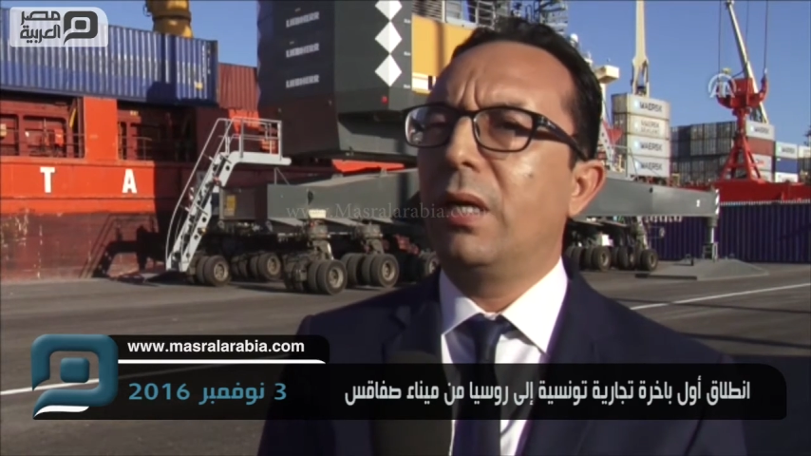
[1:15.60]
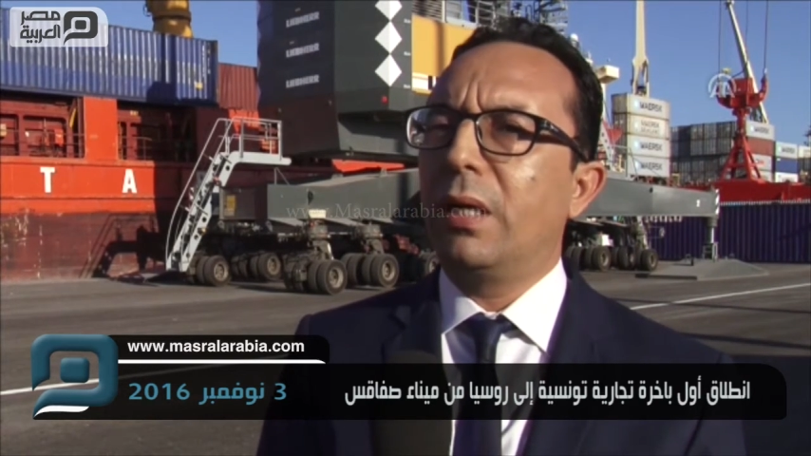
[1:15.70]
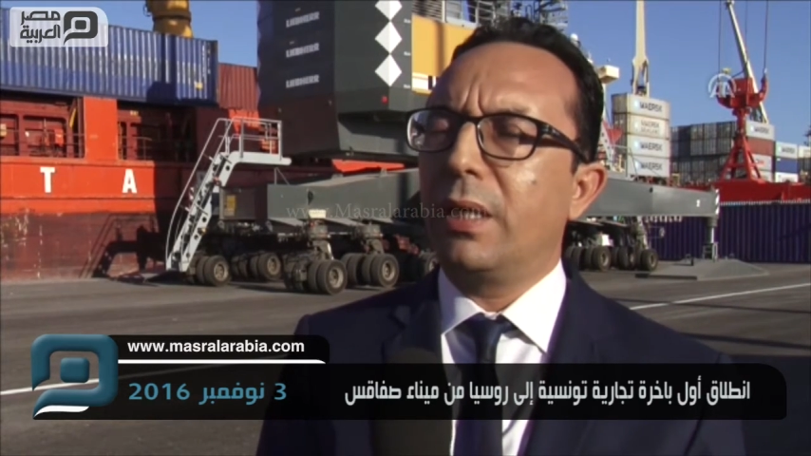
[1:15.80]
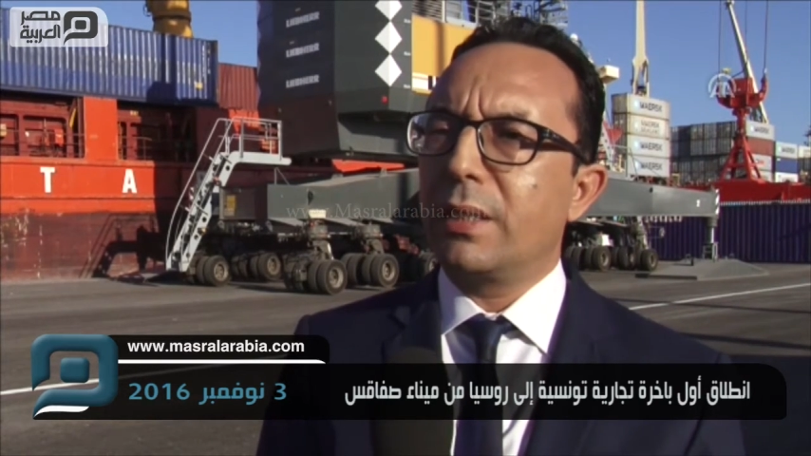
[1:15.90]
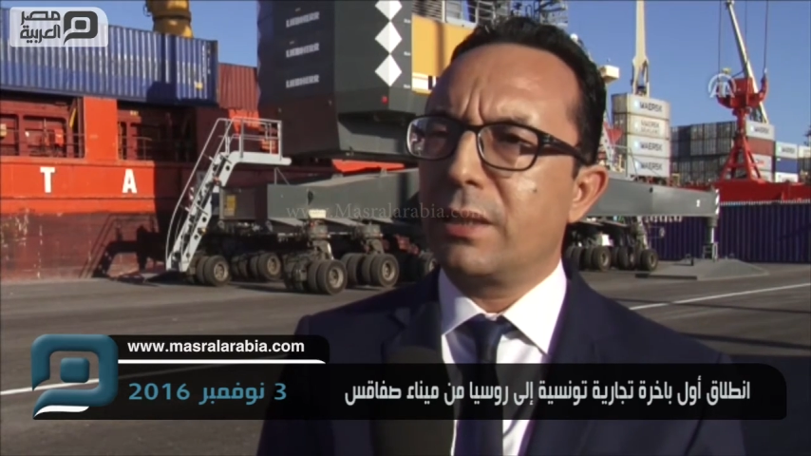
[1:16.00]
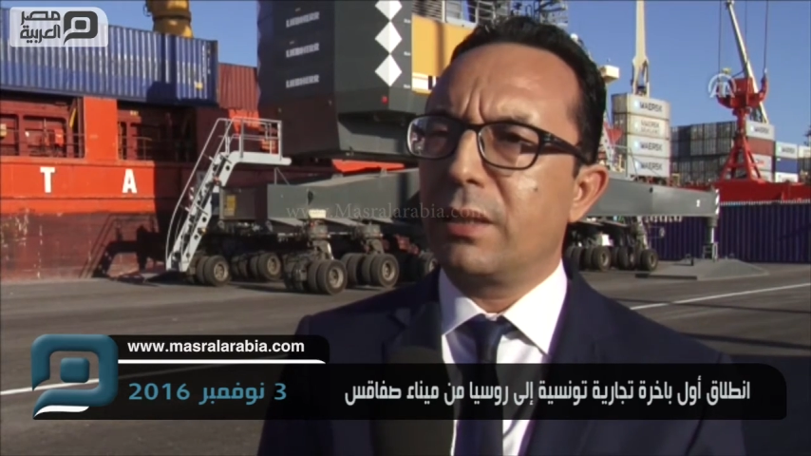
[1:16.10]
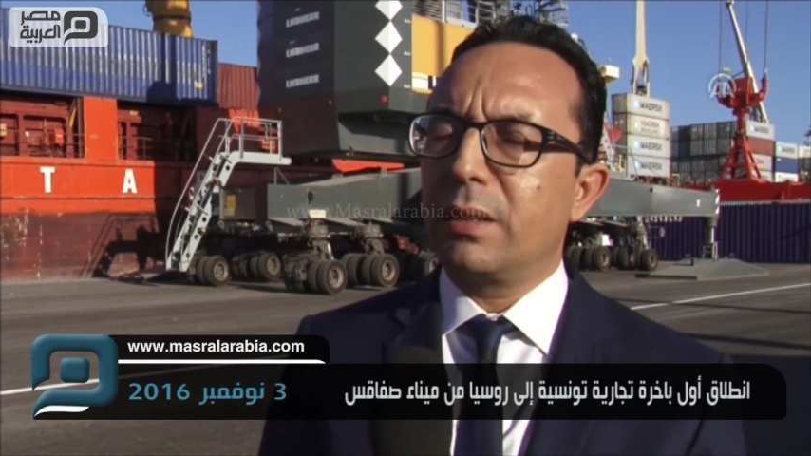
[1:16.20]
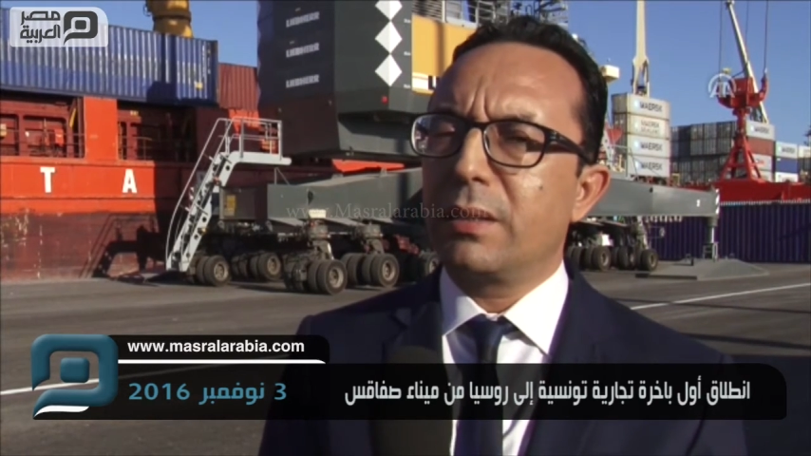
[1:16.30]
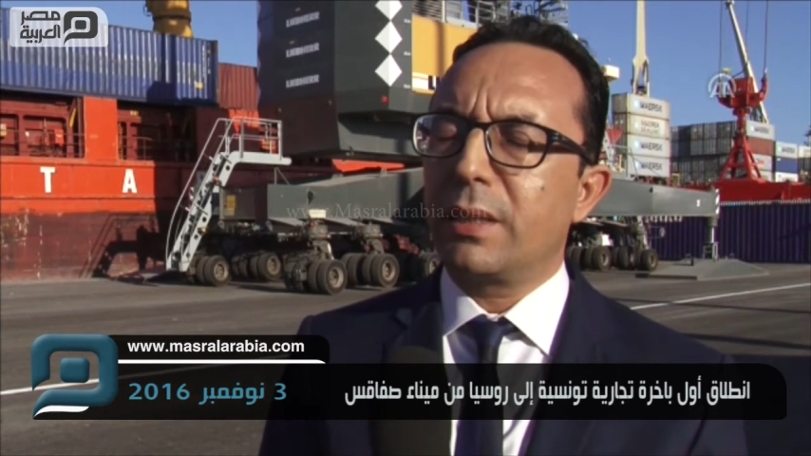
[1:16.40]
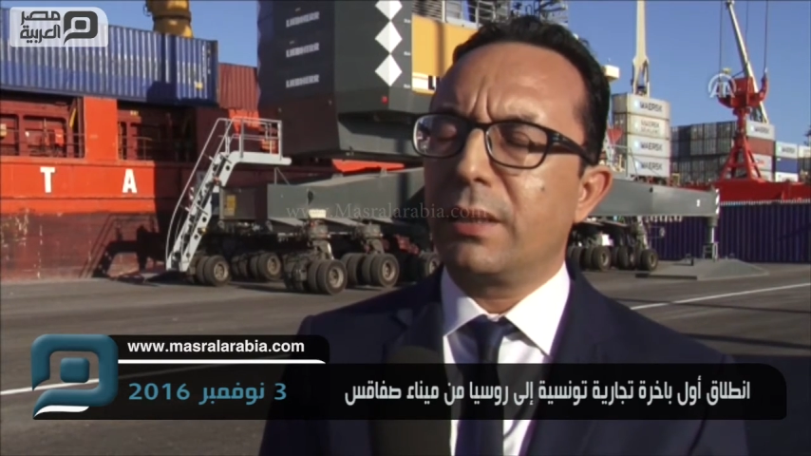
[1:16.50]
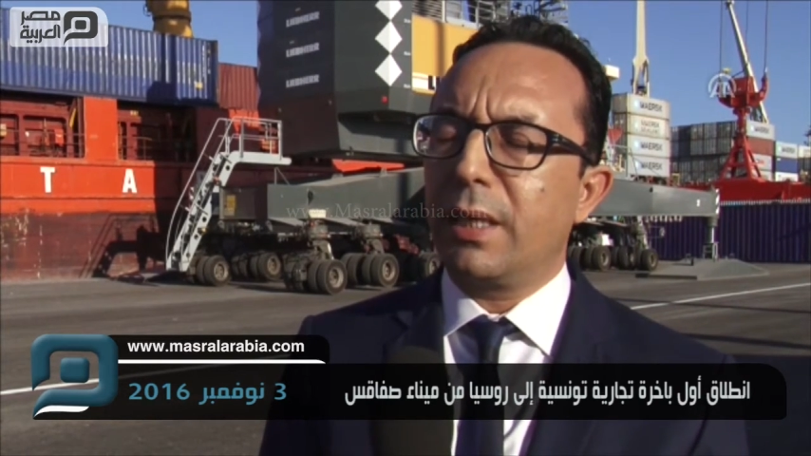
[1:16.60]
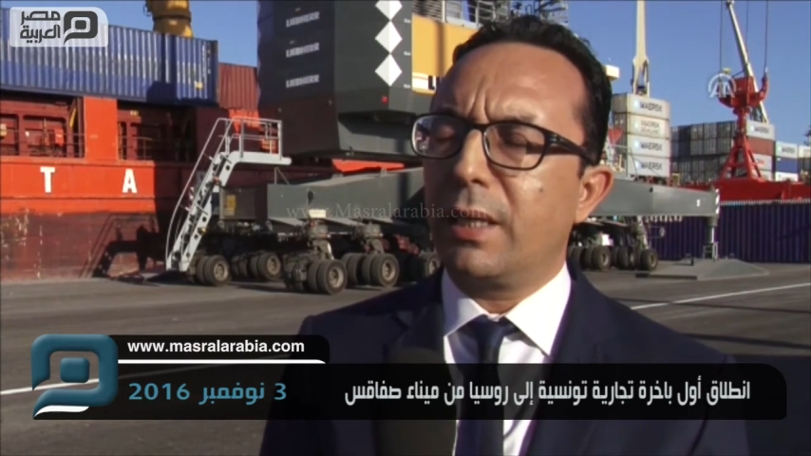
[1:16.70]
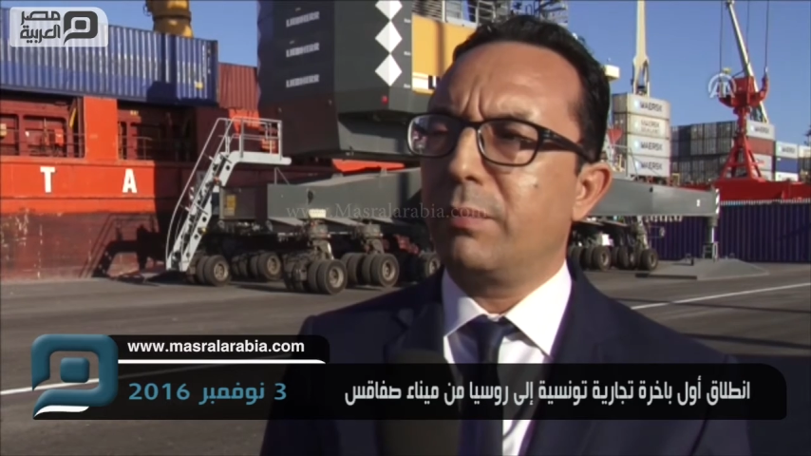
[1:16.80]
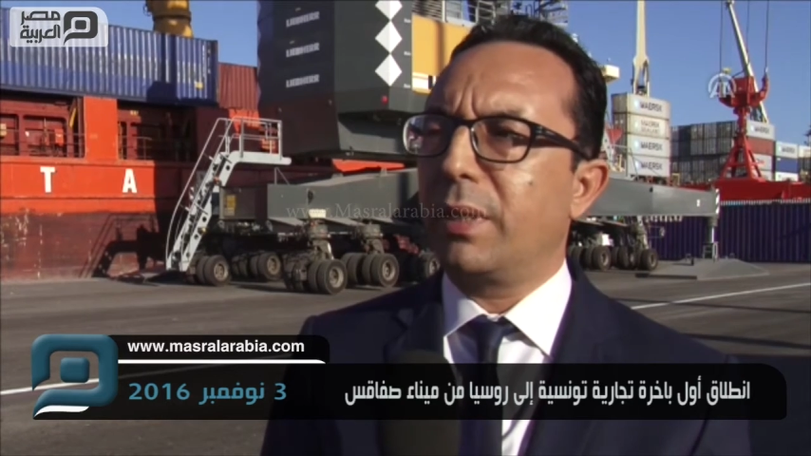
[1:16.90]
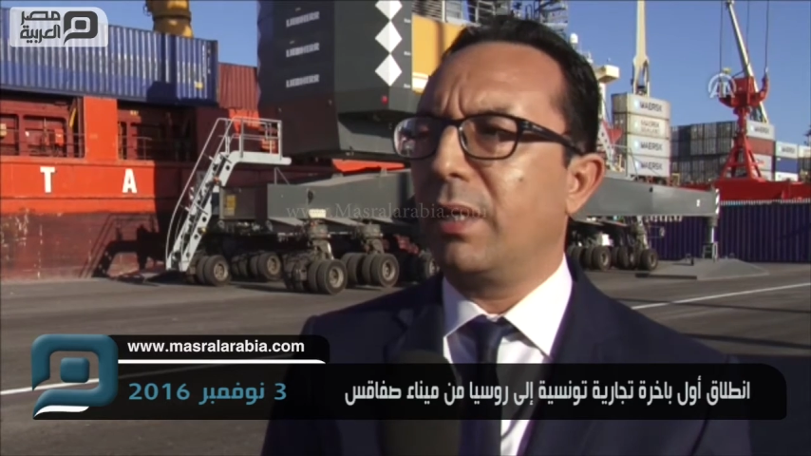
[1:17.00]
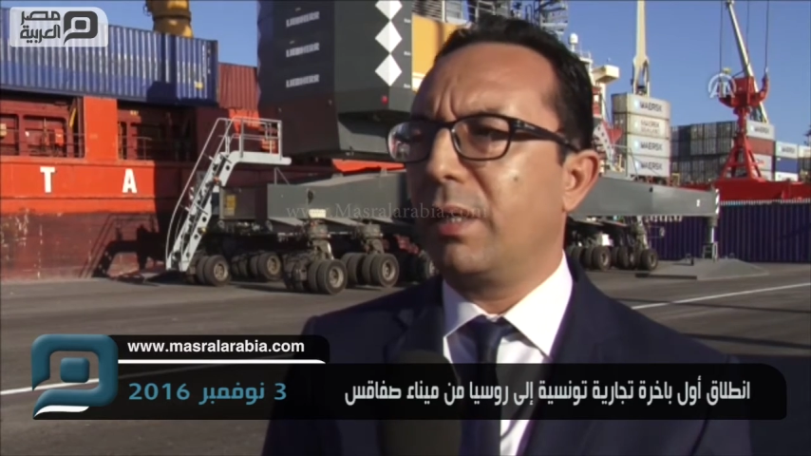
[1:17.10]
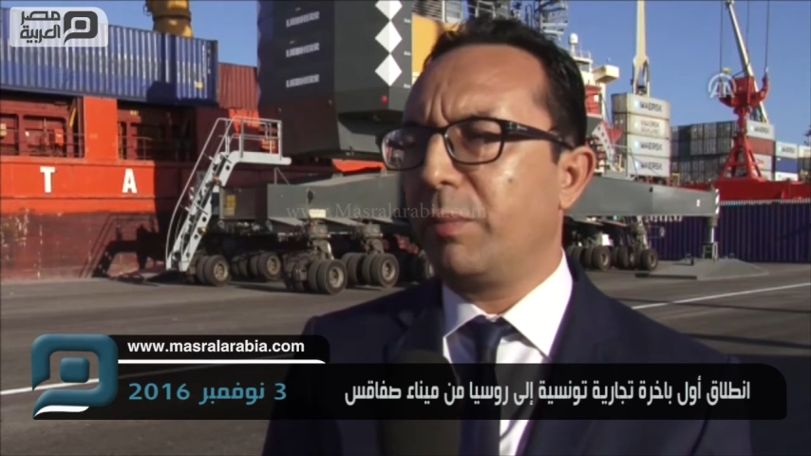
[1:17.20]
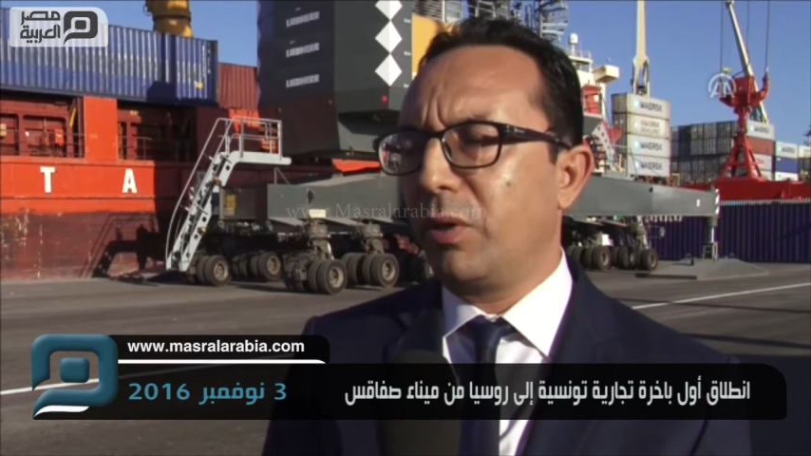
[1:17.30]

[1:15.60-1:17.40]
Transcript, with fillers: 80% هي آه، صادرات من